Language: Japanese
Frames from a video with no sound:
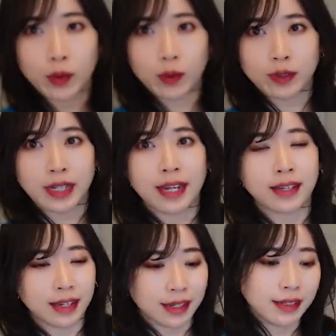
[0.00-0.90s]
の最
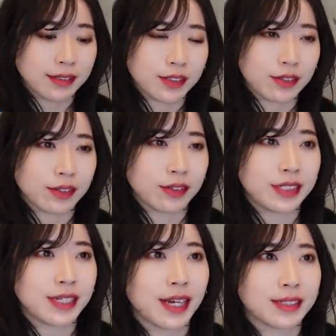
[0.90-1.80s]
近
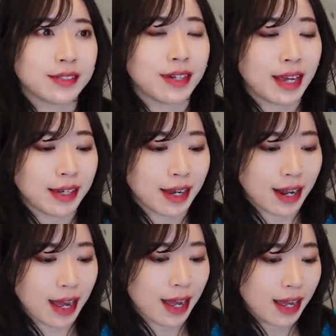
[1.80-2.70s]
11月ぐらいか
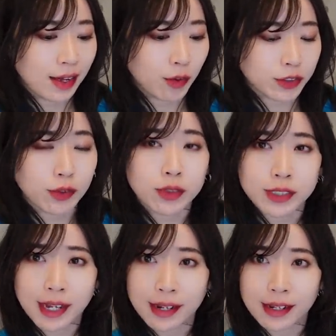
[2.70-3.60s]
ら
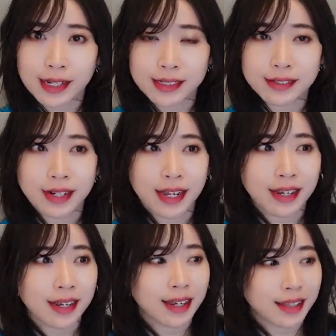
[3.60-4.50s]
コツコツ3ヶ月ぐらい
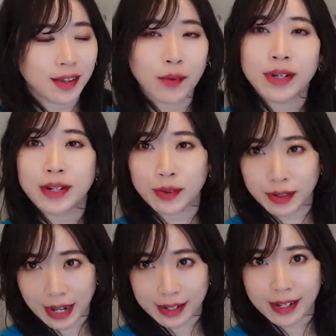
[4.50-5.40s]
かけて4キロ
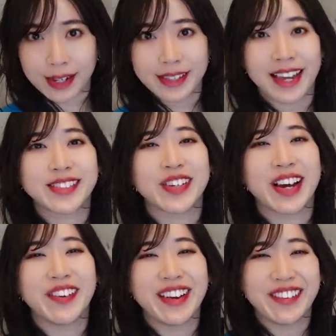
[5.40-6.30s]
ぐらい体重
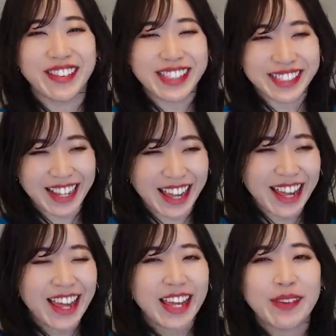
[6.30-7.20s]
が増えまして
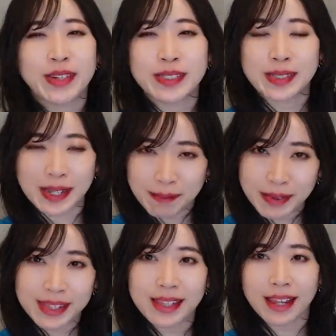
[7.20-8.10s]
今頑
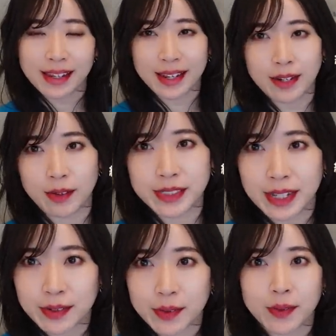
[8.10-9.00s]
張って減量し
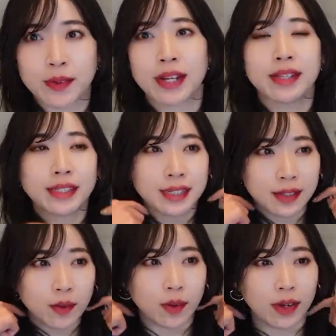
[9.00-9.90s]
ているところなんですけ
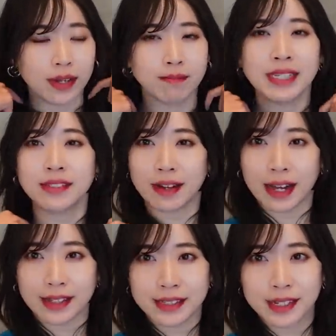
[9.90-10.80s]
どまず
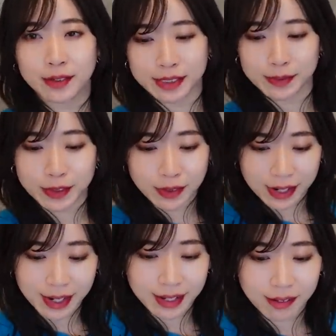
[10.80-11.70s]
はちゃんと自分の
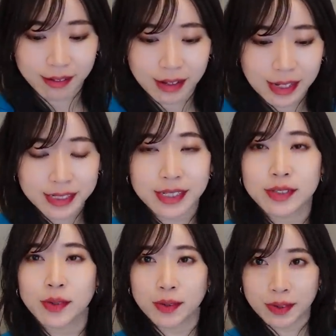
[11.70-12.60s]
体を知
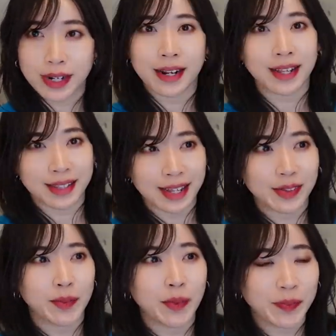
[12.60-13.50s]
るところからだな
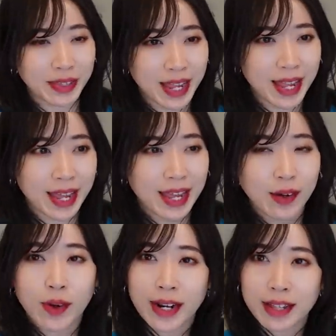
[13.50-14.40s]
と思って
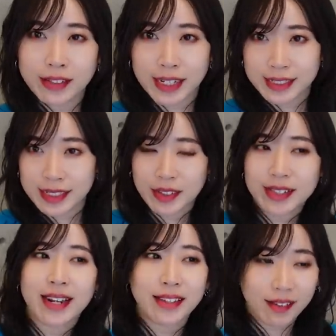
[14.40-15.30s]
体の写真
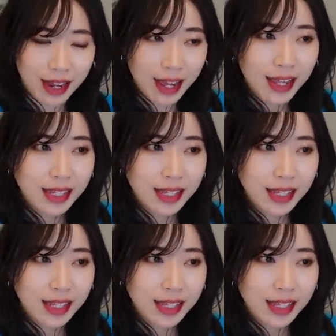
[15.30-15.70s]
撮ったりとか